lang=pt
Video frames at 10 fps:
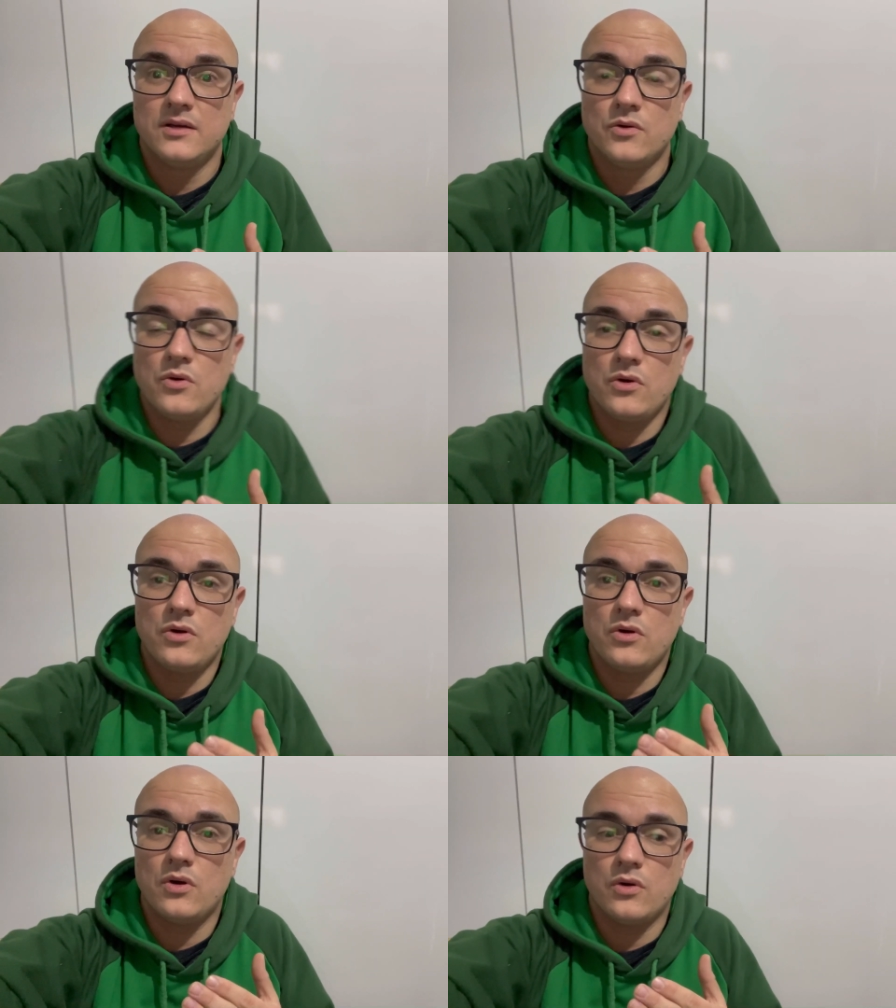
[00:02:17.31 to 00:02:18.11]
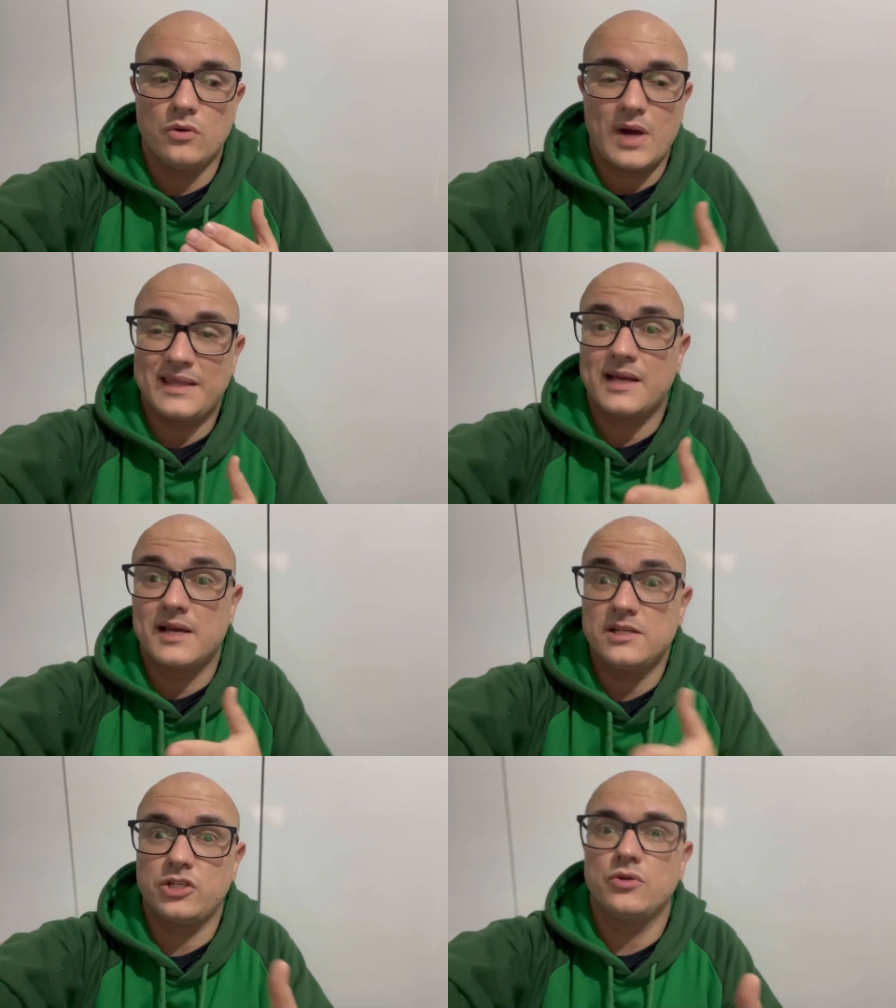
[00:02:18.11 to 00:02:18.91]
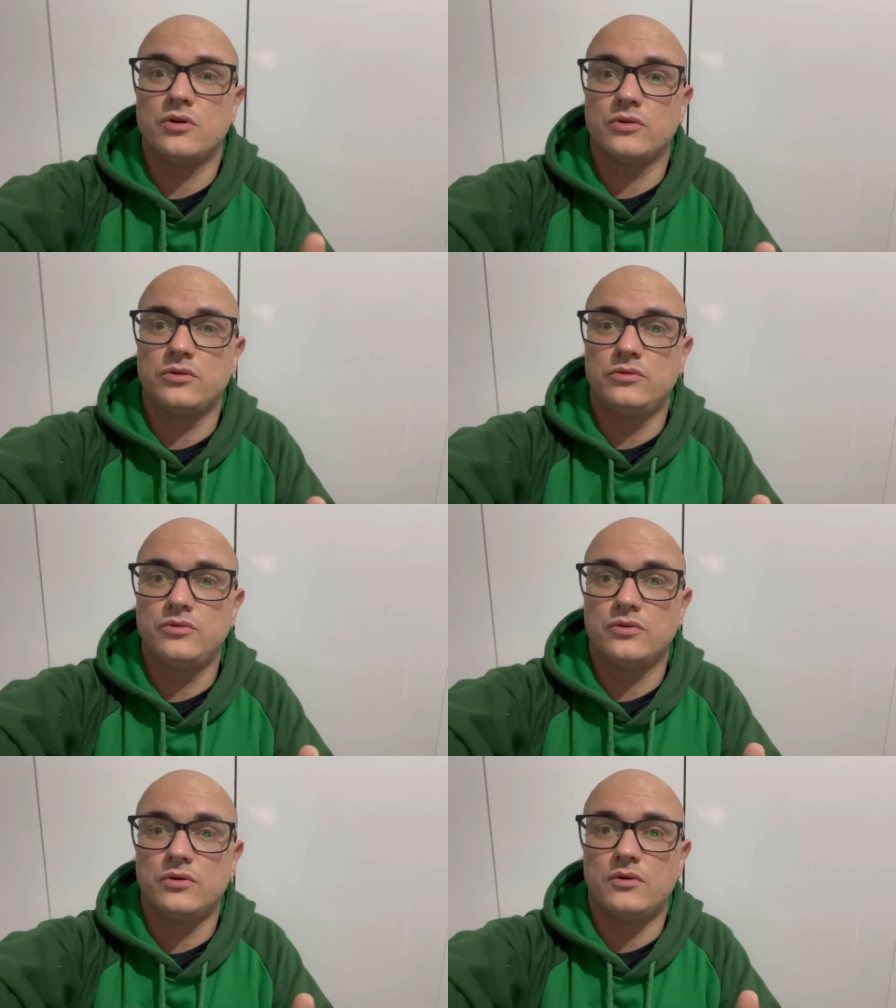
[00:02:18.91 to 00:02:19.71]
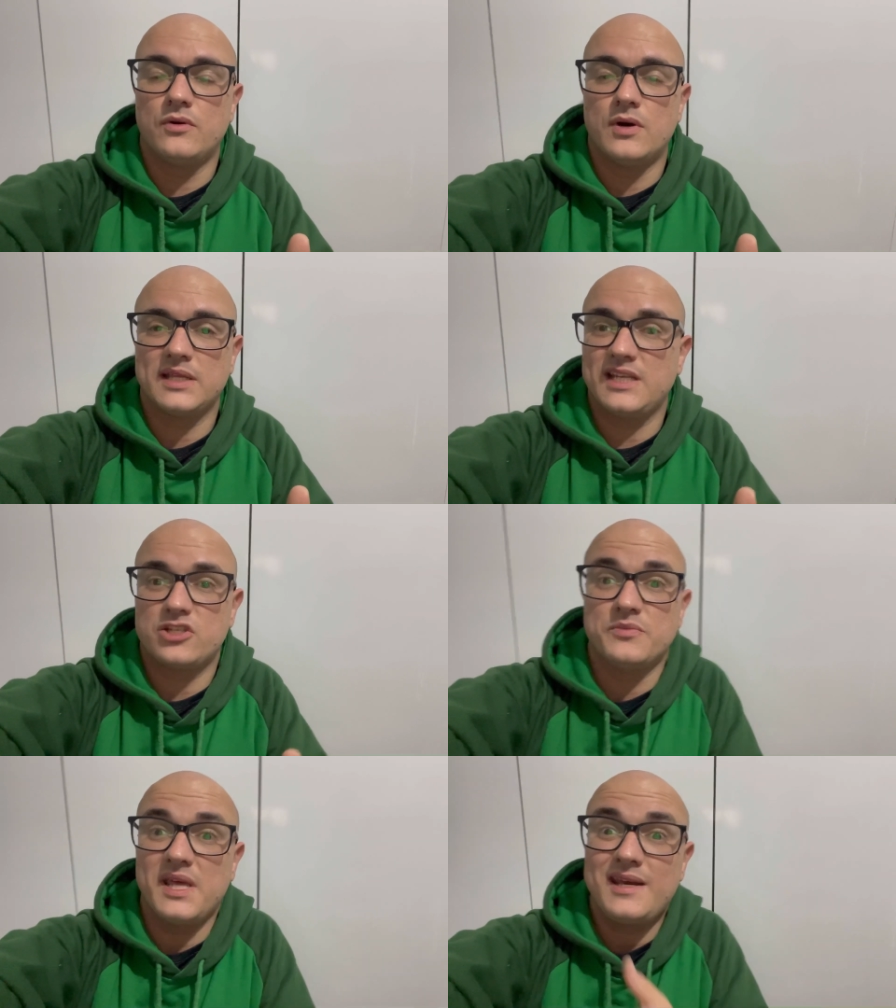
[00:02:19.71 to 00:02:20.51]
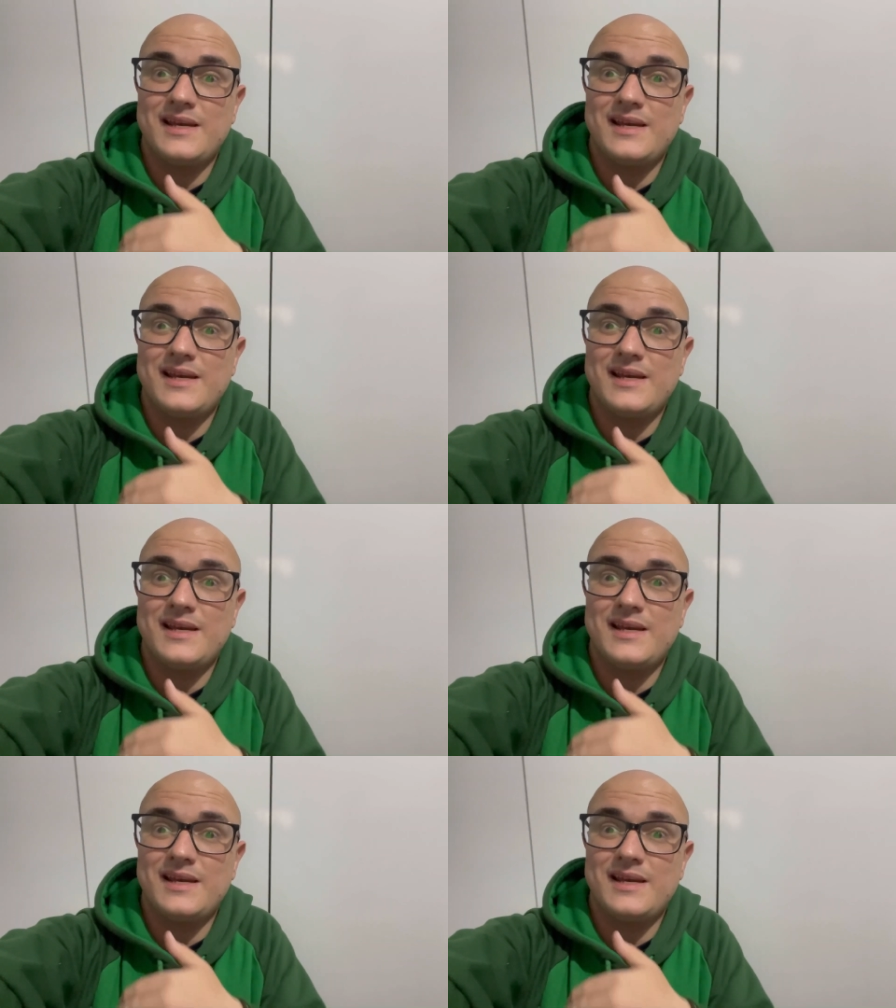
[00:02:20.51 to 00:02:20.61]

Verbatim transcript: O, o atacante do, do Atlético Mineiro,